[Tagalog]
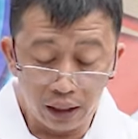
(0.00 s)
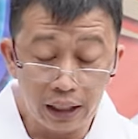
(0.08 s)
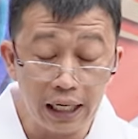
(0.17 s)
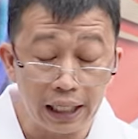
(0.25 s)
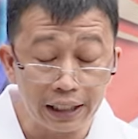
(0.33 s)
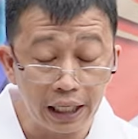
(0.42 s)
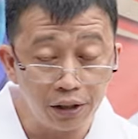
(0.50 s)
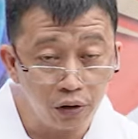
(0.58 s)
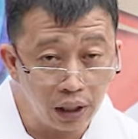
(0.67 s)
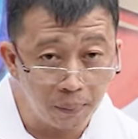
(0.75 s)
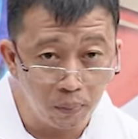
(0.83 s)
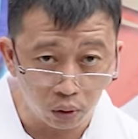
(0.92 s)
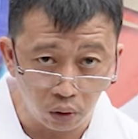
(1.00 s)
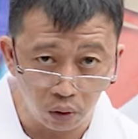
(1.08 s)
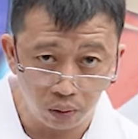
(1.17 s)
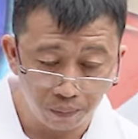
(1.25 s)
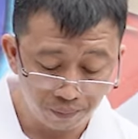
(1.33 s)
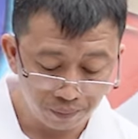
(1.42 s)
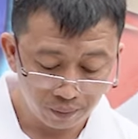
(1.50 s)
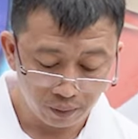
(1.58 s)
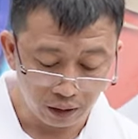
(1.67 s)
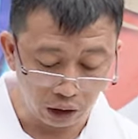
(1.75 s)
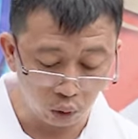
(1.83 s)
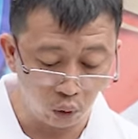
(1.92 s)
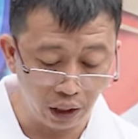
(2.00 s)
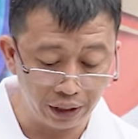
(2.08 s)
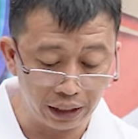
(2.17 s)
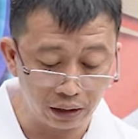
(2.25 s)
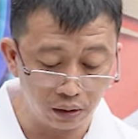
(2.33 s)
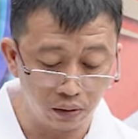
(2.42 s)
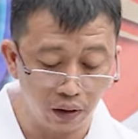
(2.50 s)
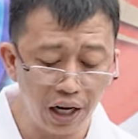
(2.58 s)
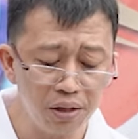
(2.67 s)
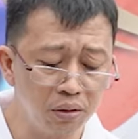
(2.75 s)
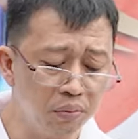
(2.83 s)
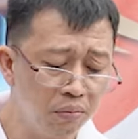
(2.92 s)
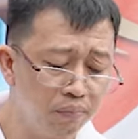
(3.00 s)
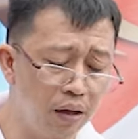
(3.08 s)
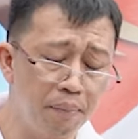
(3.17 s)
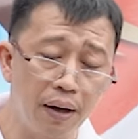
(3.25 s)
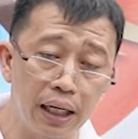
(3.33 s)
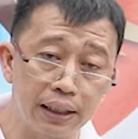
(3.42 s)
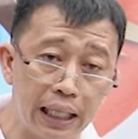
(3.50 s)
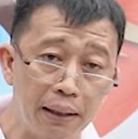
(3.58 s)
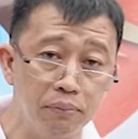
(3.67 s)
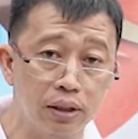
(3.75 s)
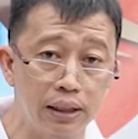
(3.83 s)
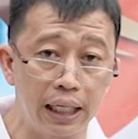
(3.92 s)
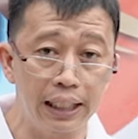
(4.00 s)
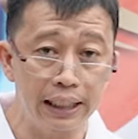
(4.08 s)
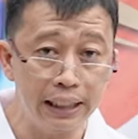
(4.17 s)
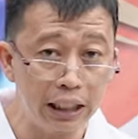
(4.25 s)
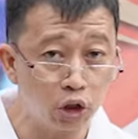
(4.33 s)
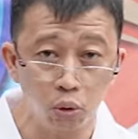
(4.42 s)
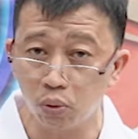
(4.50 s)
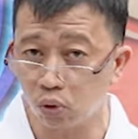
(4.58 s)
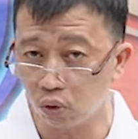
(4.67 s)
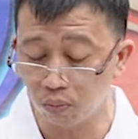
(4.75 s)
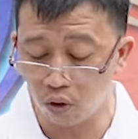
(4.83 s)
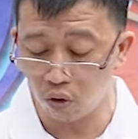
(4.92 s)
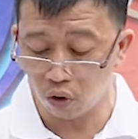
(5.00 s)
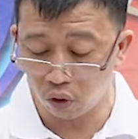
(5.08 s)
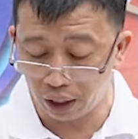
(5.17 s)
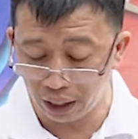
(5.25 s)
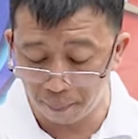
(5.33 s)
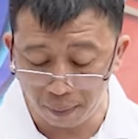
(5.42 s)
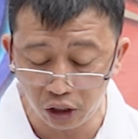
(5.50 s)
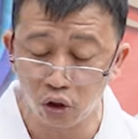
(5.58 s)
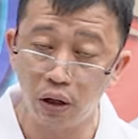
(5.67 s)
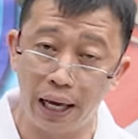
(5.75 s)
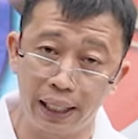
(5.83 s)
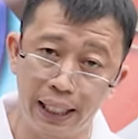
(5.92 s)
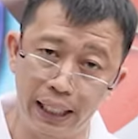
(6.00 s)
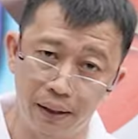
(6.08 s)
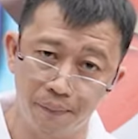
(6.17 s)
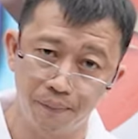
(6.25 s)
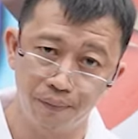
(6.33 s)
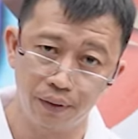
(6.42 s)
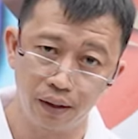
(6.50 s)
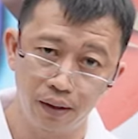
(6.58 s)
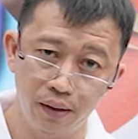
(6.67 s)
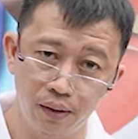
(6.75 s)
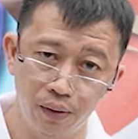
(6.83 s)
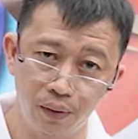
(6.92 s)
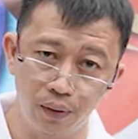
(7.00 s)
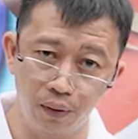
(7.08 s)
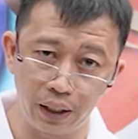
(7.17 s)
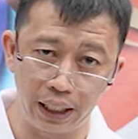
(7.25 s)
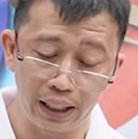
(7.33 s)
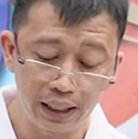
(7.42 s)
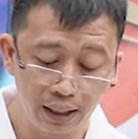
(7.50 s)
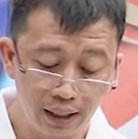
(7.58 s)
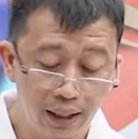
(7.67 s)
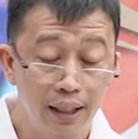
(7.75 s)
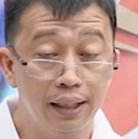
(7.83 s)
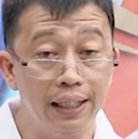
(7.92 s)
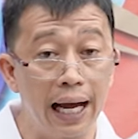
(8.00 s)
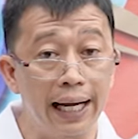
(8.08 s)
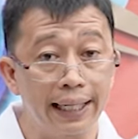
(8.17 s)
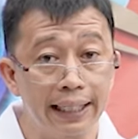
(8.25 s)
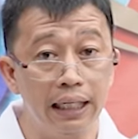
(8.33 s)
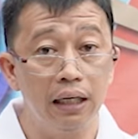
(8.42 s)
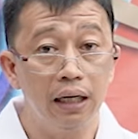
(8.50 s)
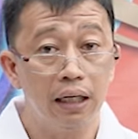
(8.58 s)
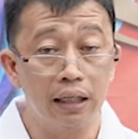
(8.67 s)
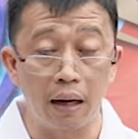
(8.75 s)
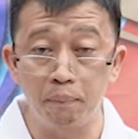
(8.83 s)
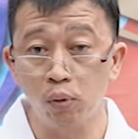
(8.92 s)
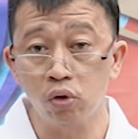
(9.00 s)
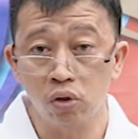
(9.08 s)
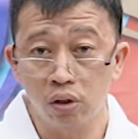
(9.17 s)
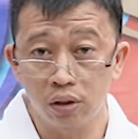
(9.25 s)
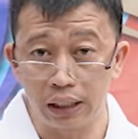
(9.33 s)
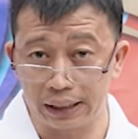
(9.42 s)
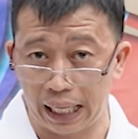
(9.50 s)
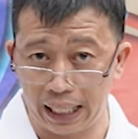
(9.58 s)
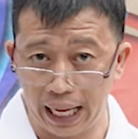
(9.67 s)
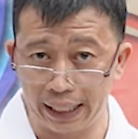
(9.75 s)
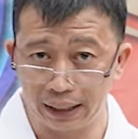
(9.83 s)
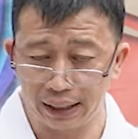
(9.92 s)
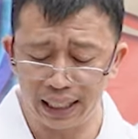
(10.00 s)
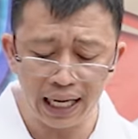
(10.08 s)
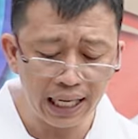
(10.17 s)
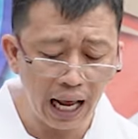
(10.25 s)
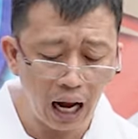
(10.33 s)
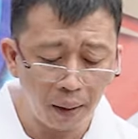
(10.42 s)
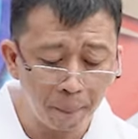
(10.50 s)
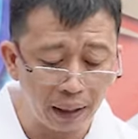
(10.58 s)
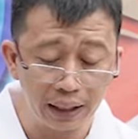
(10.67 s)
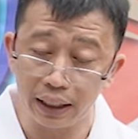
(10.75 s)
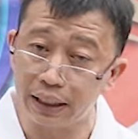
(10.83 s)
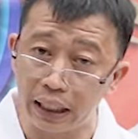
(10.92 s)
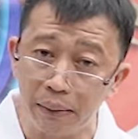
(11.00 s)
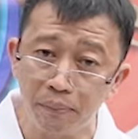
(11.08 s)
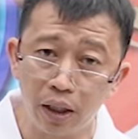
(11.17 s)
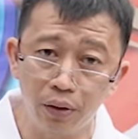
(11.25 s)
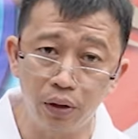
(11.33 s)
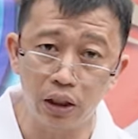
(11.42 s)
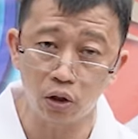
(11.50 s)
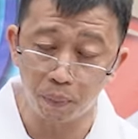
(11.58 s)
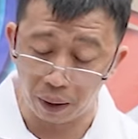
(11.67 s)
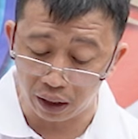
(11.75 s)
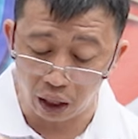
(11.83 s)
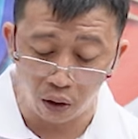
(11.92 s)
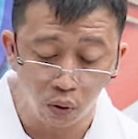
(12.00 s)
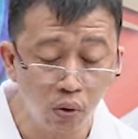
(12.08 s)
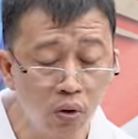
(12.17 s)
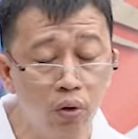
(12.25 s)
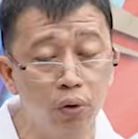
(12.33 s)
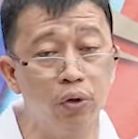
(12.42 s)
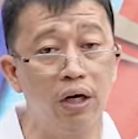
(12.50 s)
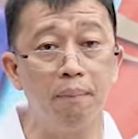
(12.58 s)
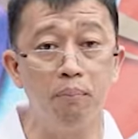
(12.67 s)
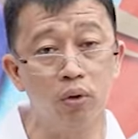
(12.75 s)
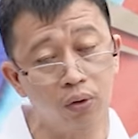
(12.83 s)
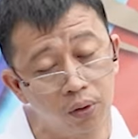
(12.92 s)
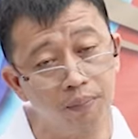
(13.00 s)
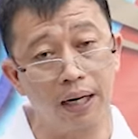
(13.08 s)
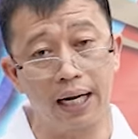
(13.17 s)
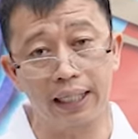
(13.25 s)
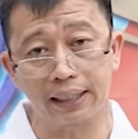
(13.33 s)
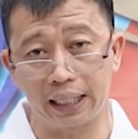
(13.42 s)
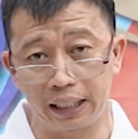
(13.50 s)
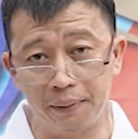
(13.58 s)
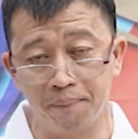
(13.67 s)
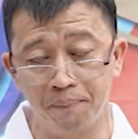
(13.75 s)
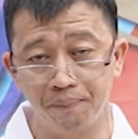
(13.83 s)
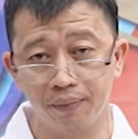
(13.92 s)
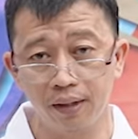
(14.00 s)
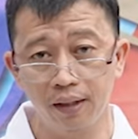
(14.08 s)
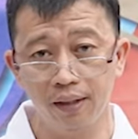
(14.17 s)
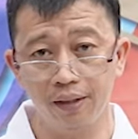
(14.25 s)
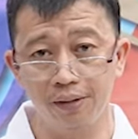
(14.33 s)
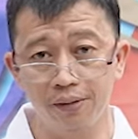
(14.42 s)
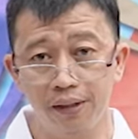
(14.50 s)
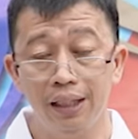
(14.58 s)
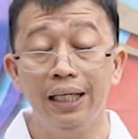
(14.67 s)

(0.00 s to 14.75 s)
Nilagyan nyo ng buto, katulad nito. Ngayon, may mga times na hindi tumutubo o kaya medyo leggy. Okay? Dahil kapos sa sunlight. Kailangan pag nagtanim kayo nito, pagkahulog nyo ng buto mga katanim, no?